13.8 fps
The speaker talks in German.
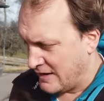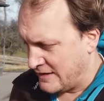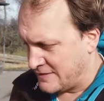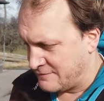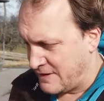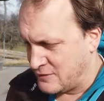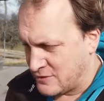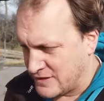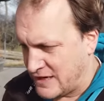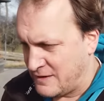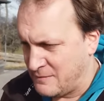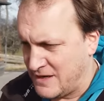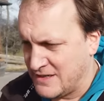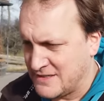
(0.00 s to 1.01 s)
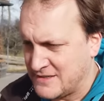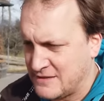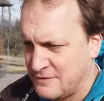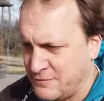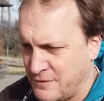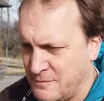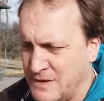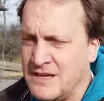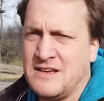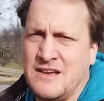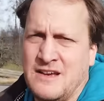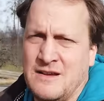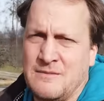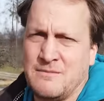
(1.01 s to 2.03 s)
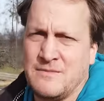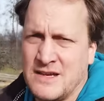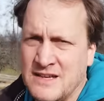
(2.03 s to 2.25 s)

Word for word: Es war nur damals für mich ähm,